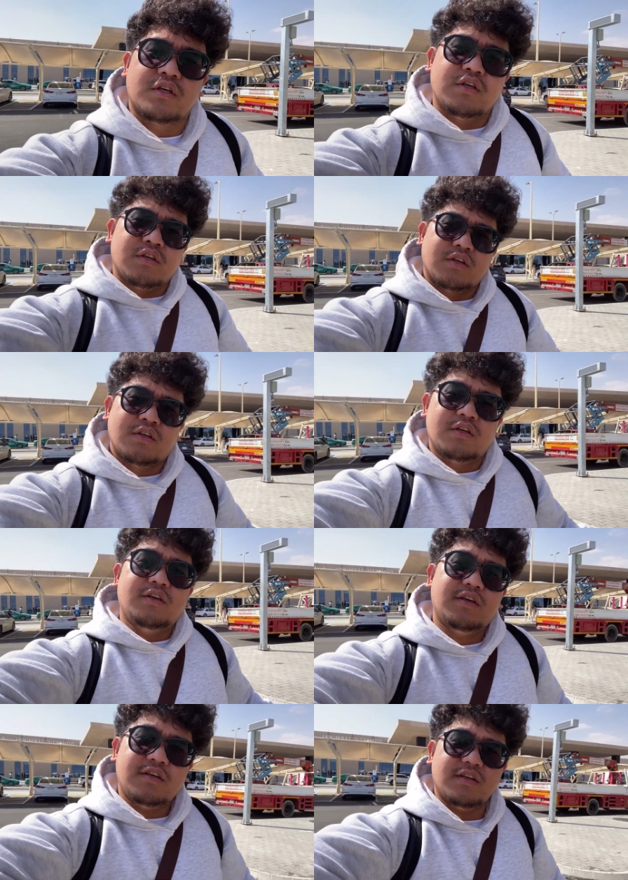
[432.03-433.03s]
malamig pa
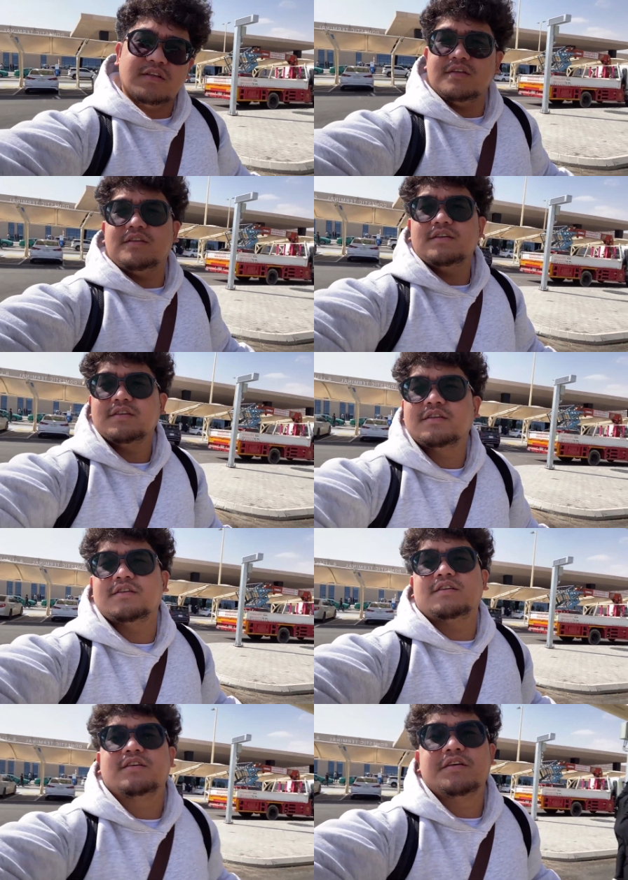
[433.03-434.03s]
naman yung aircon sa loob
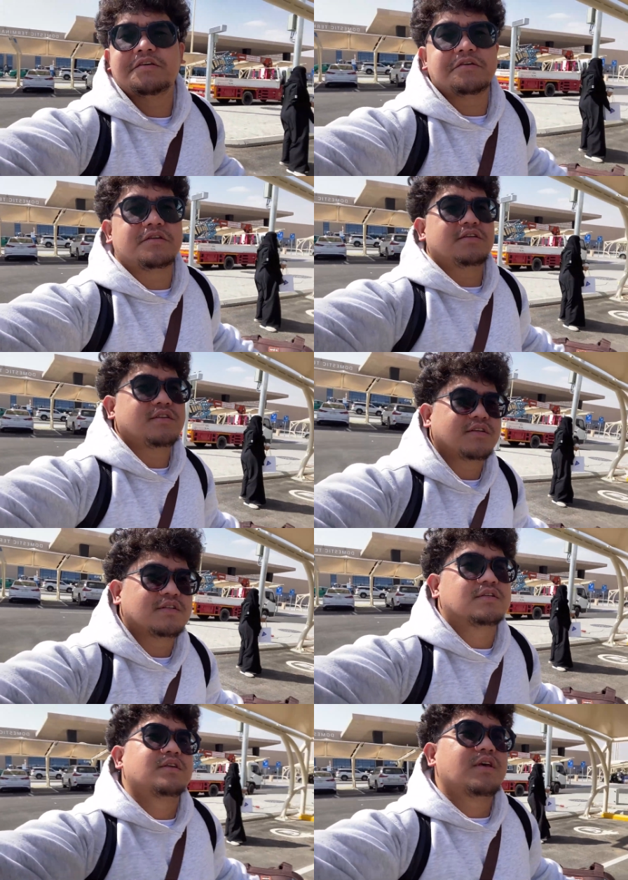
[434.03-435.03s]
nakakatuwa
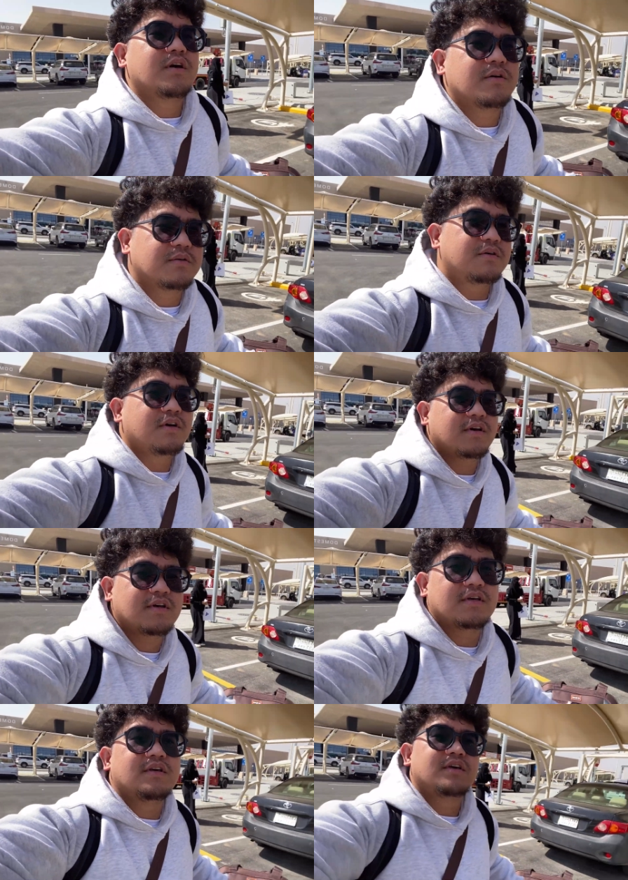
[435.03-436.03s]
so andito na ako
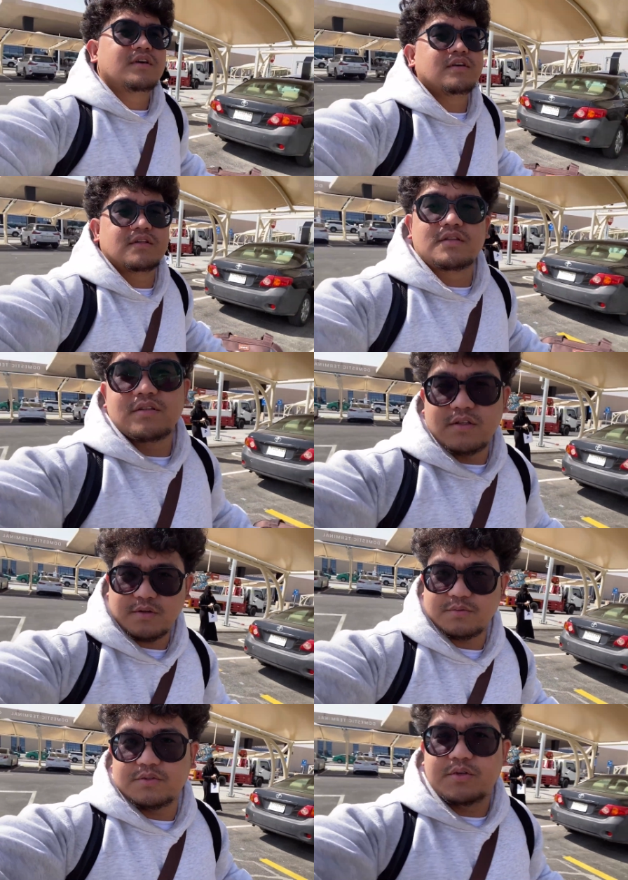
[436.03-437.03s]
sa labas papunta
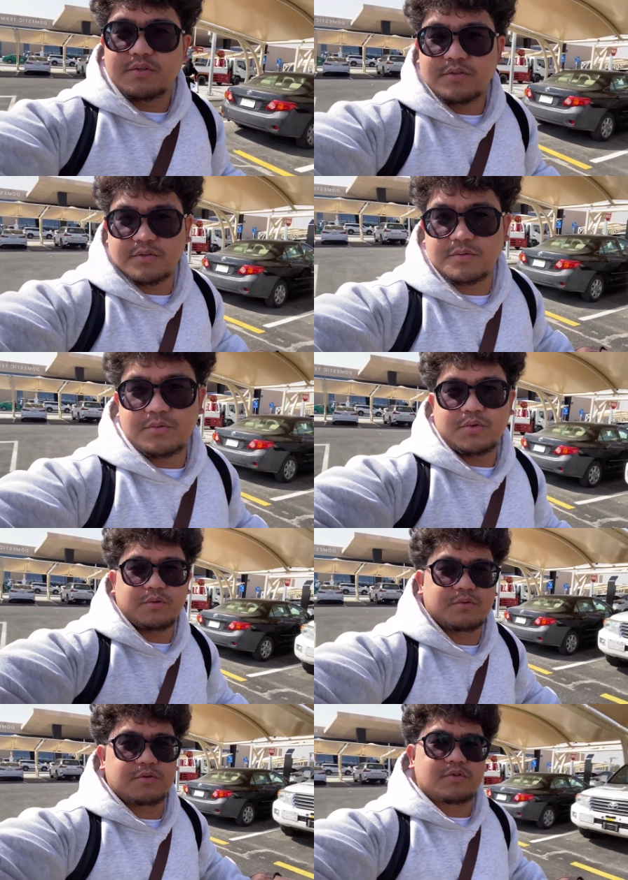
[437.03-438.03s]
na sa sasakyan
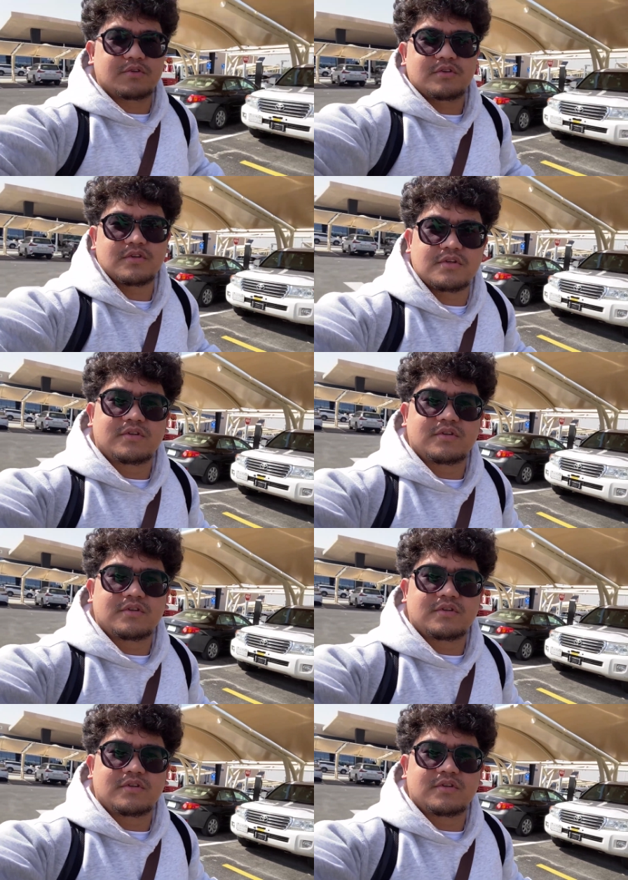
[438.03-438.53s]
kasi sinundo lang